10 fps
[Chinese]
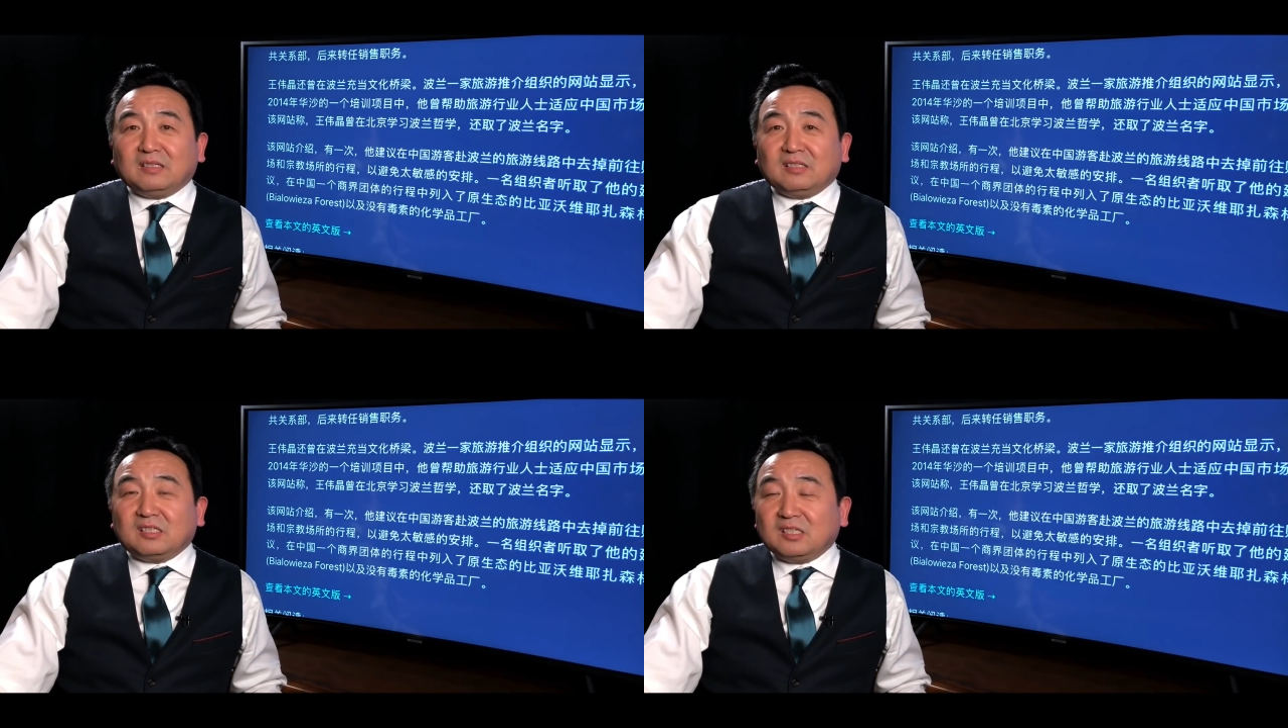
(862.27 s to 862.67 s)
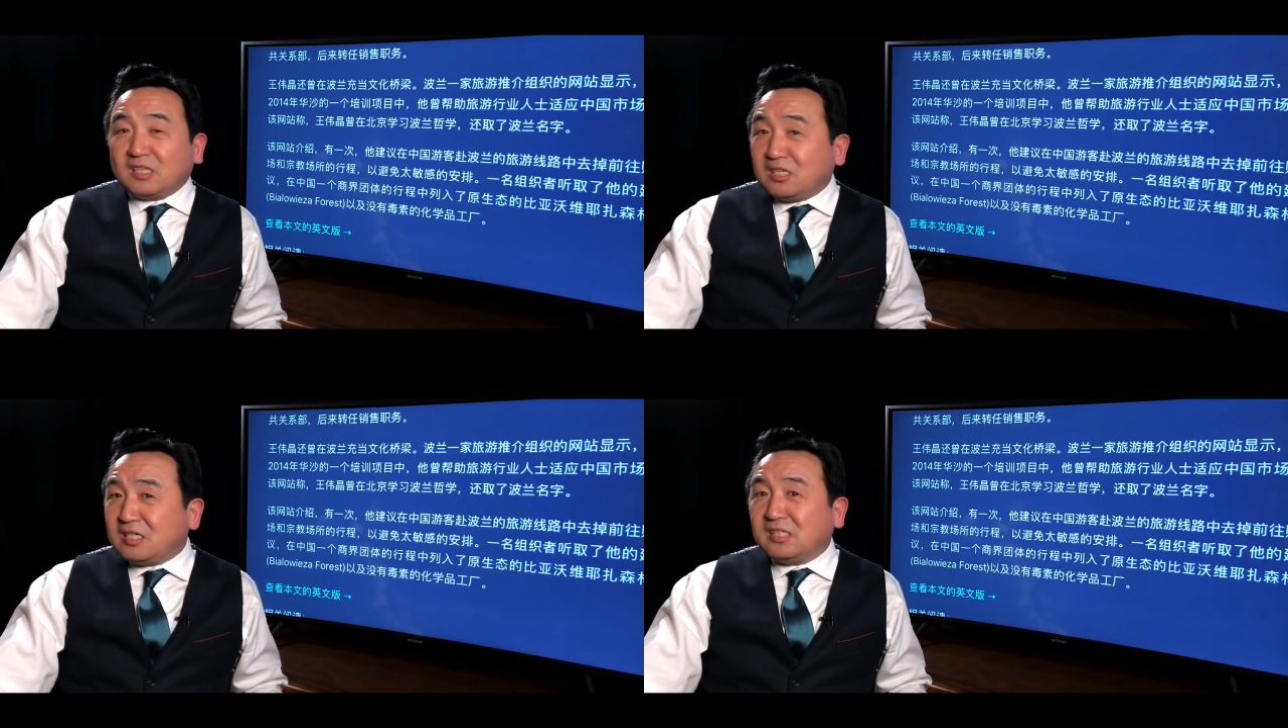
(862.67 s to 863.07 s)
是
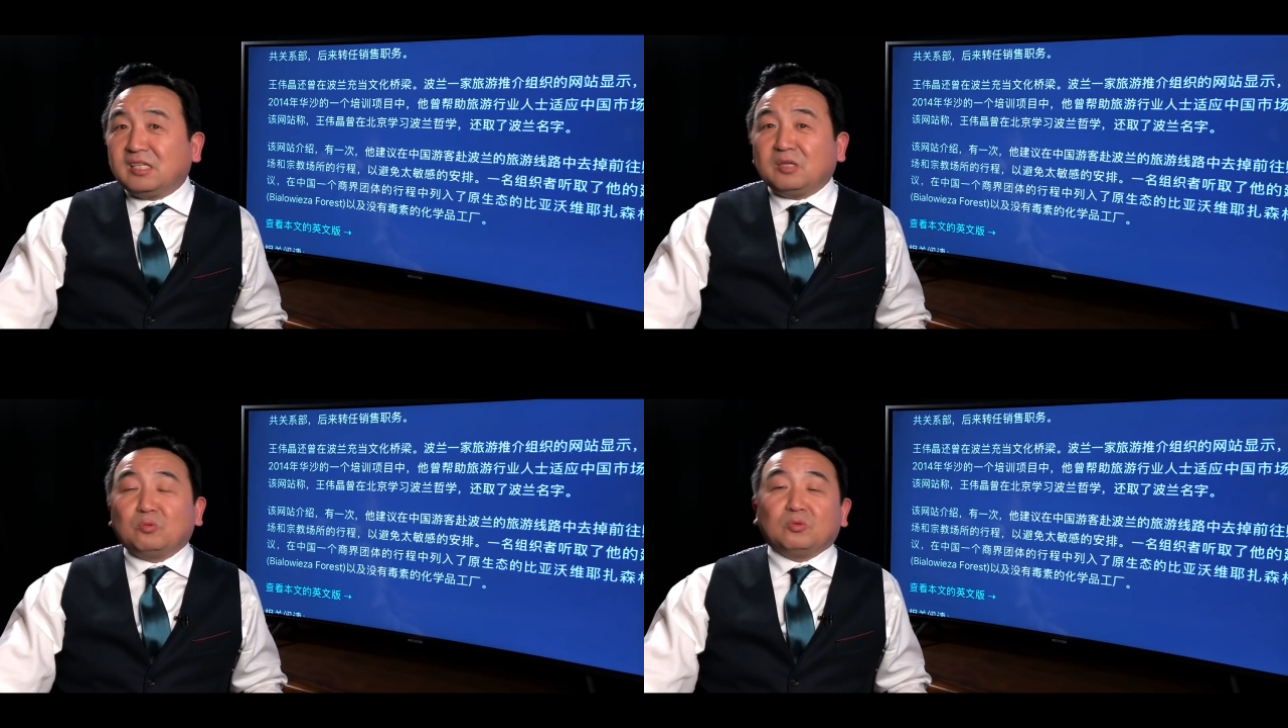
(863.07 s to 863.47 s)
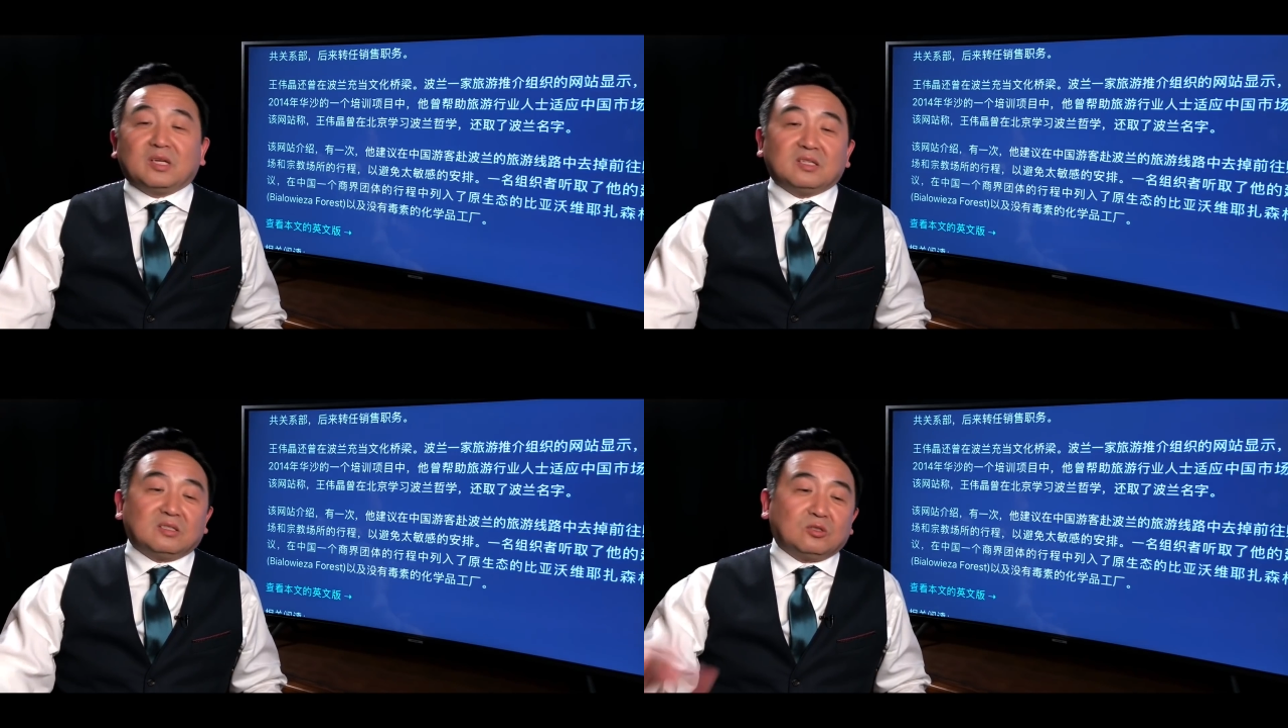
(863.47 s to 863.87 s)
根深蒂固的，
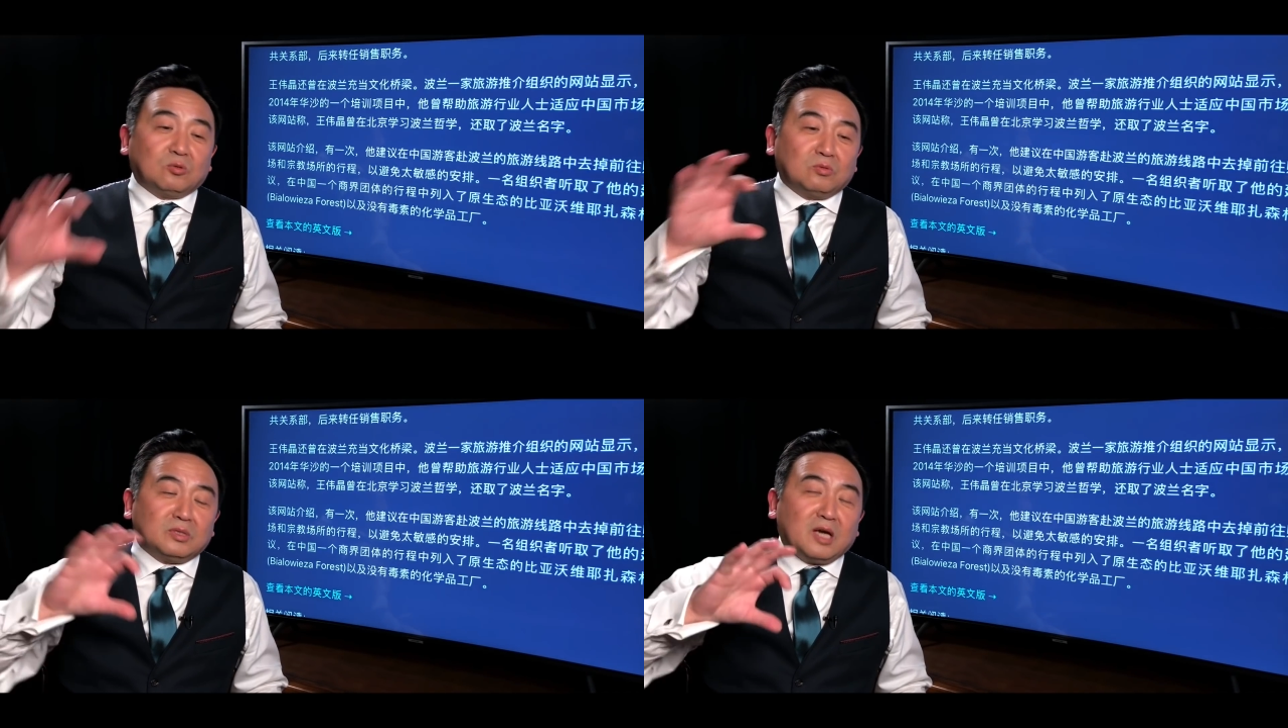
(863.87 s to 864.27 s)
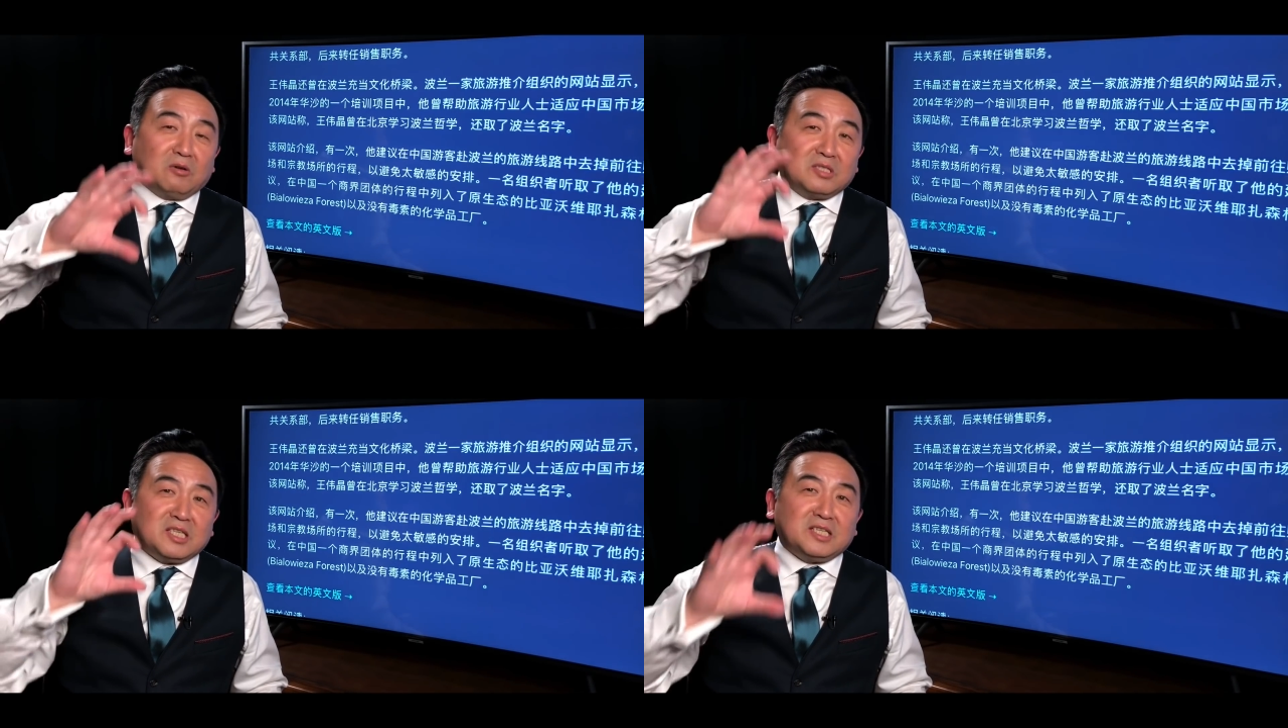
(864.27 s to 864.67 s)
宗教
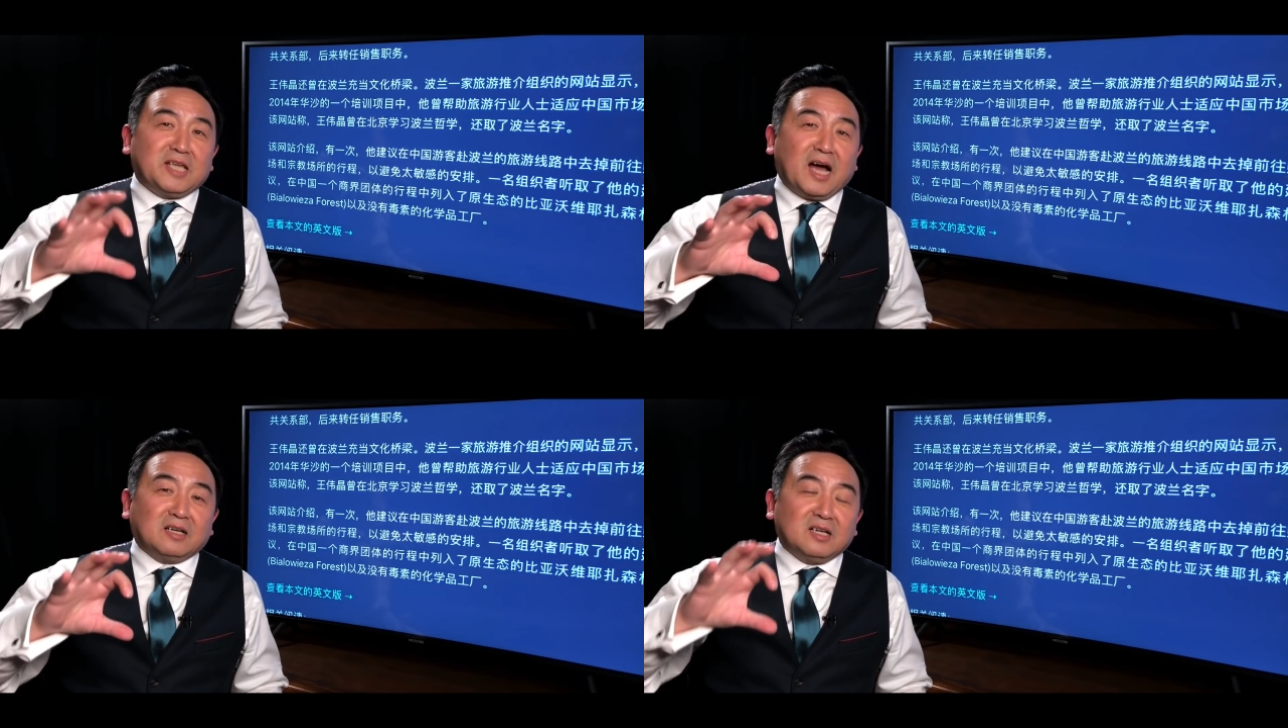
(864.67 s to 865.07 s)
信仰